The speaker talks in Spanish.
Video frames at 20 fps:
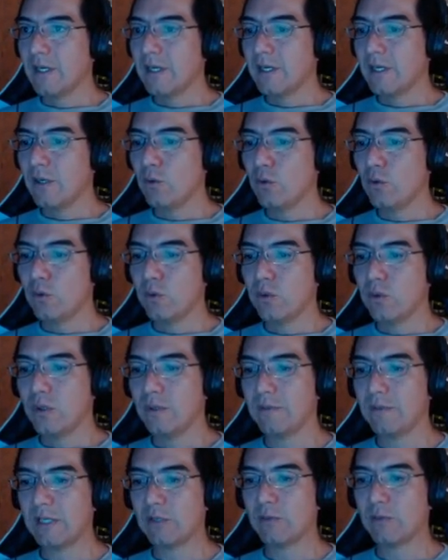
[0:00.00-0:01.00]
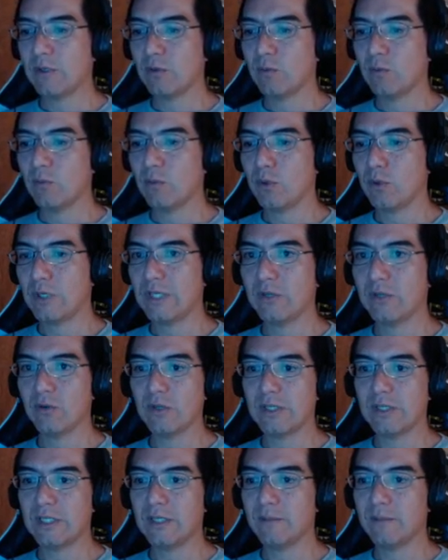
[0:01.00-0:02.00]
Uf, va a tomar un poquito de
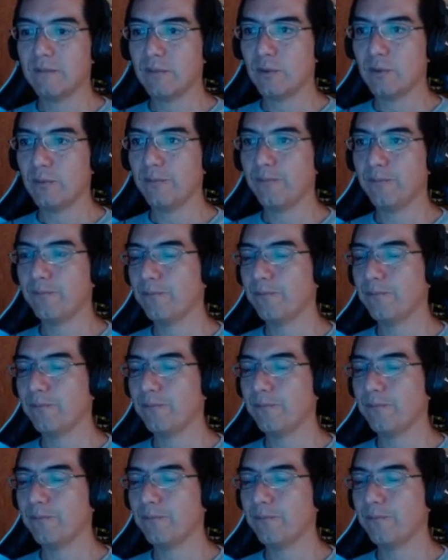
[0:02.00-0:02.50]
tiempo.